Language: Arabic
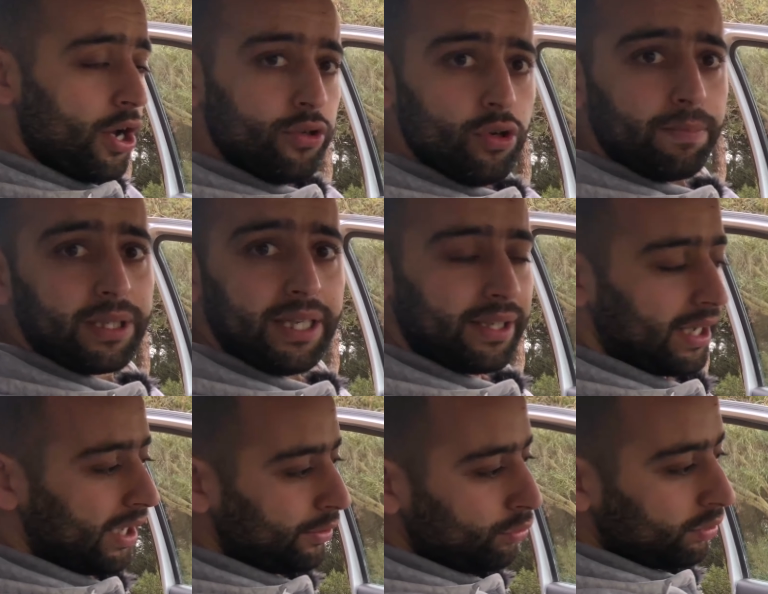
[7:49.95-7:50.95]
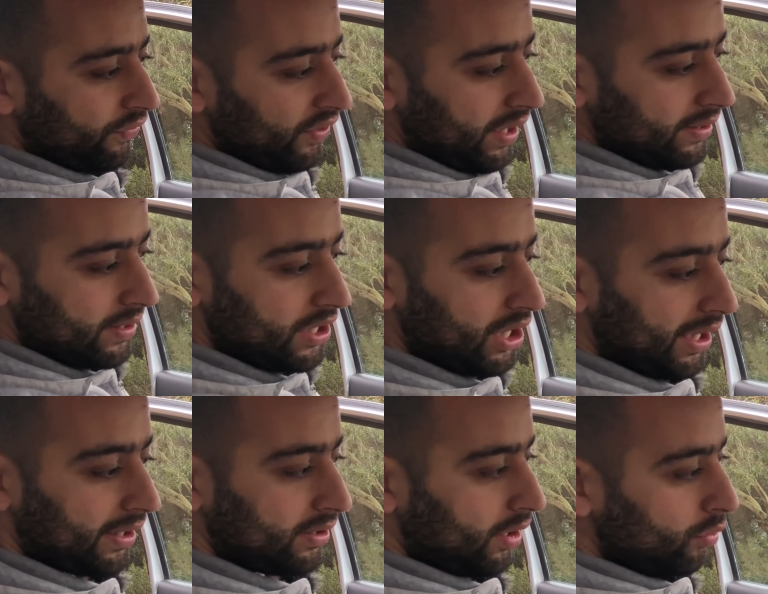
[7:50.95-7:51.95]
يمكن أن يطفئ
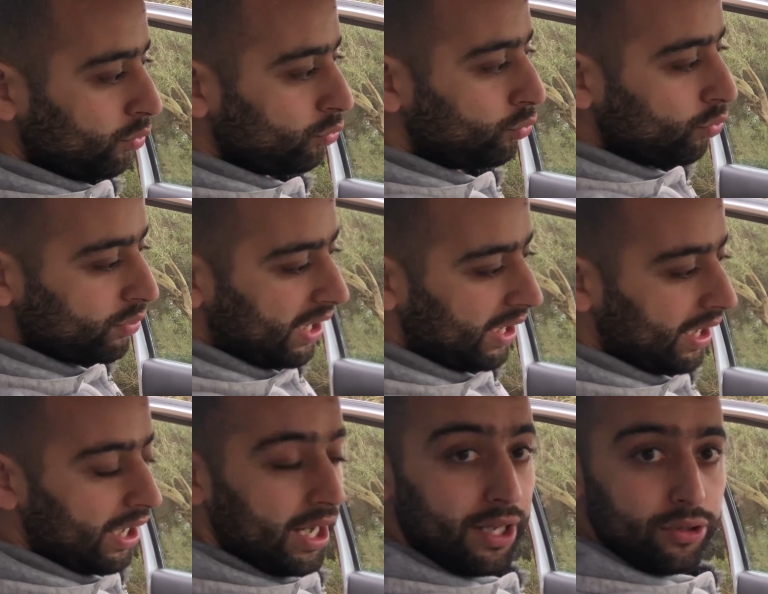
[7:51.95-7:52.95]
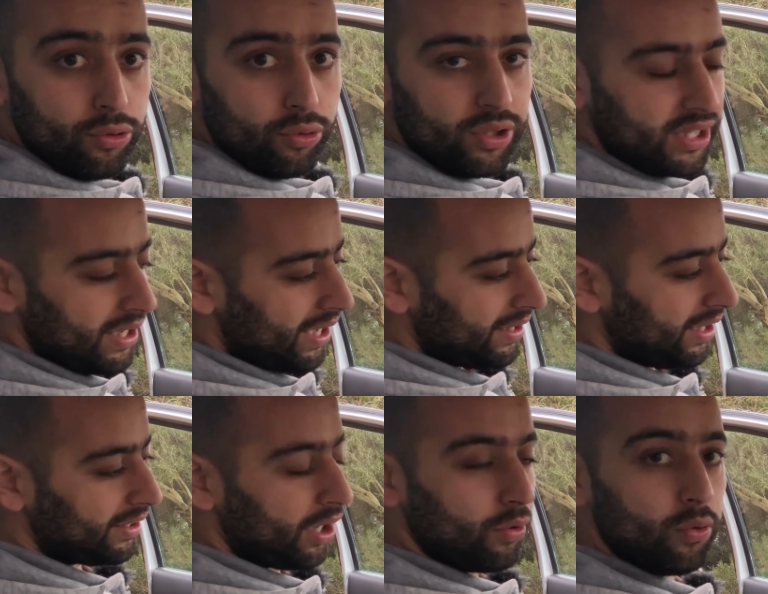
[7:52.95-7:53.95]
سيجارته دون أن يزيل
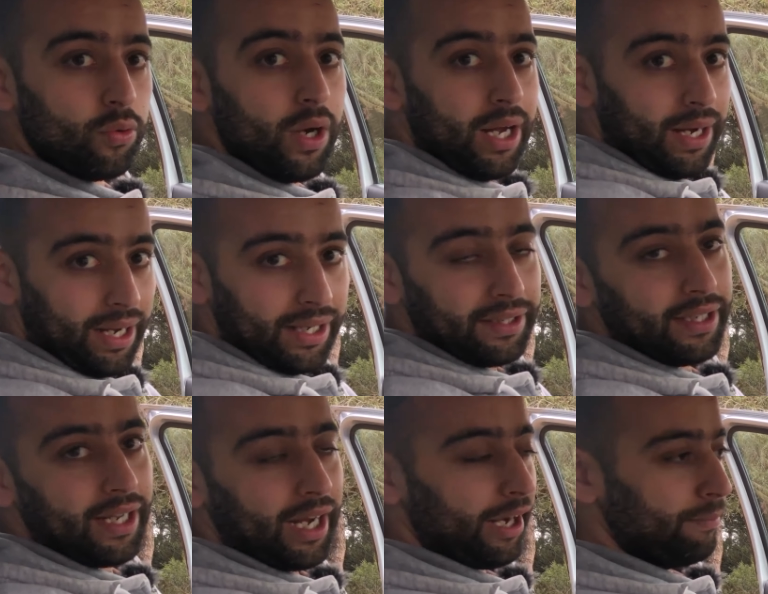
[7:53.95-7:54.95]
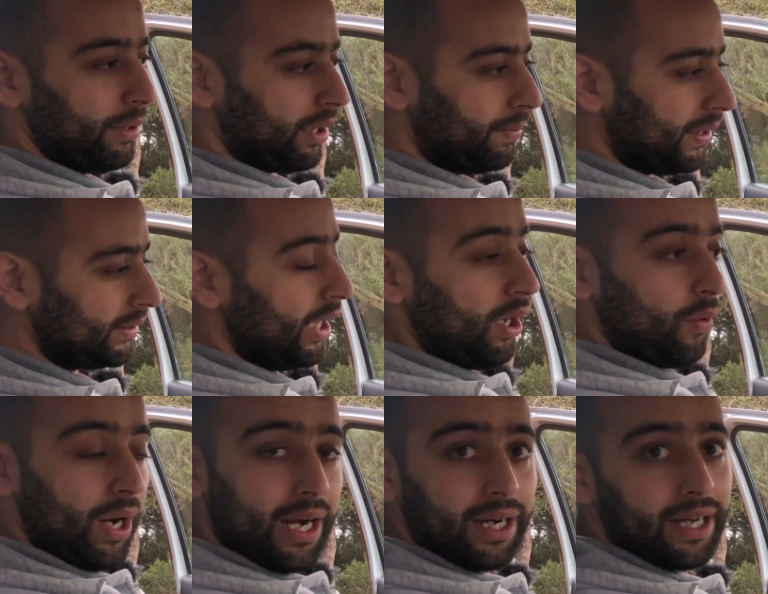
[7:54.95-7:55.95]
يده عن المقبض
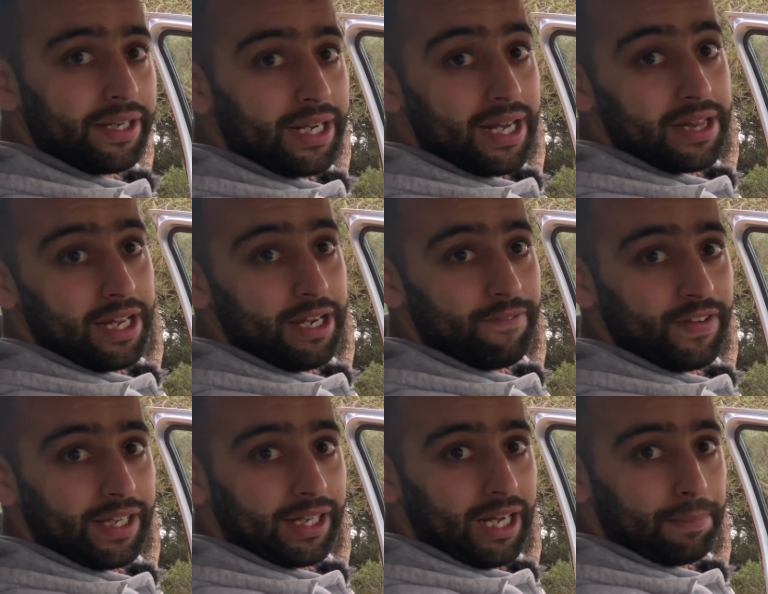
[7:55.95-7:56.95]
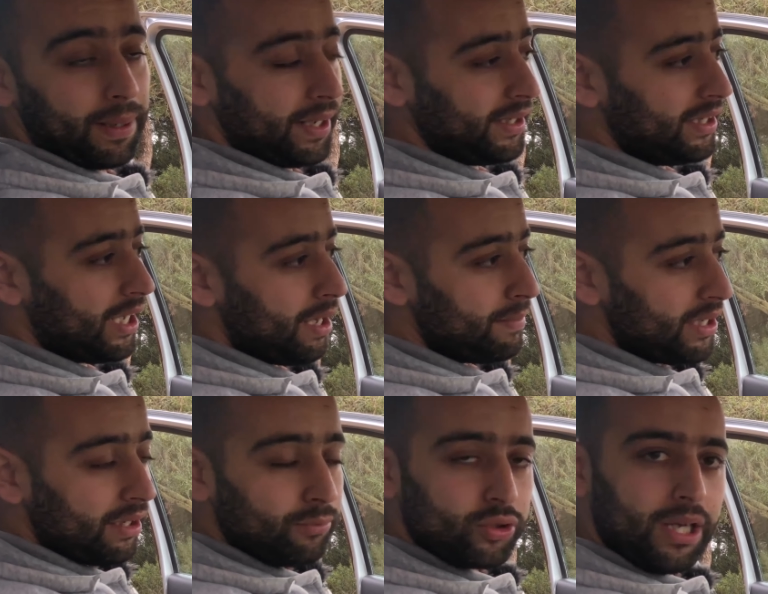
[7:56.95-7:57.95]
وحقا هذه فكرة عبقرية من
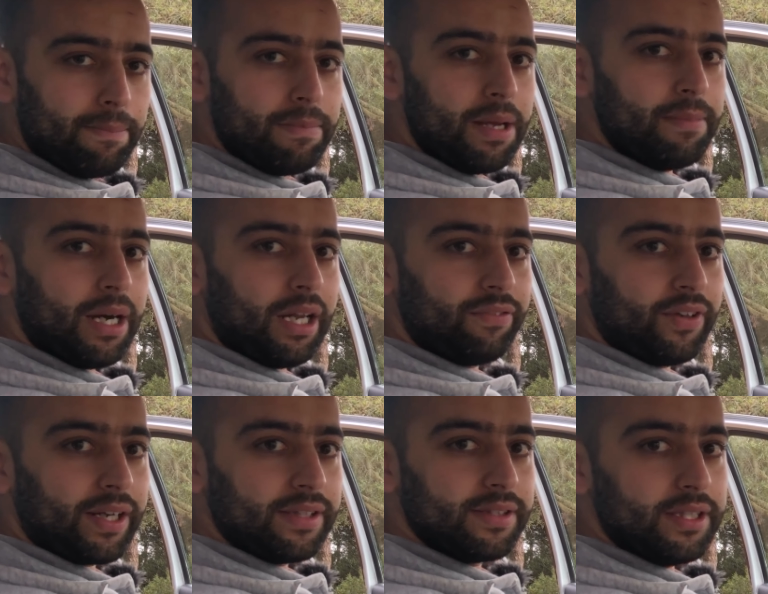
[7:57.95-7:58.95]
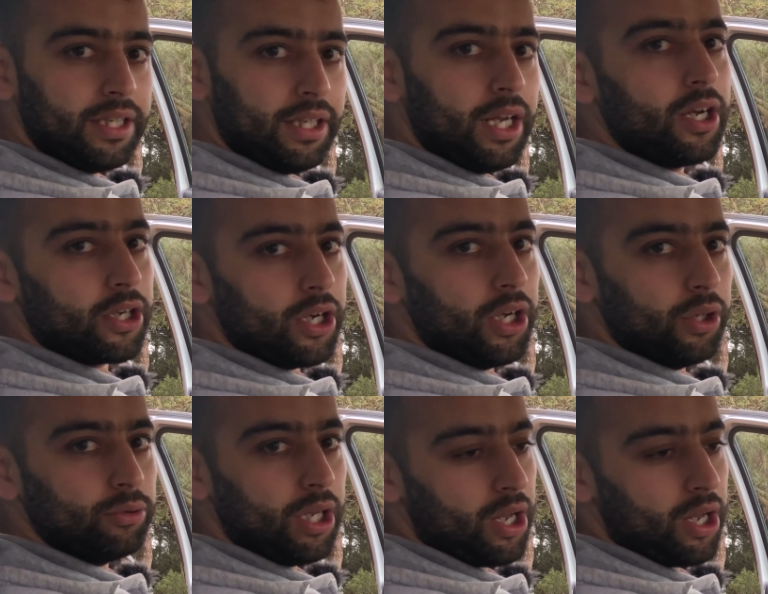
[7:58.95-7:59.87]
المصمم الفرنسي كلود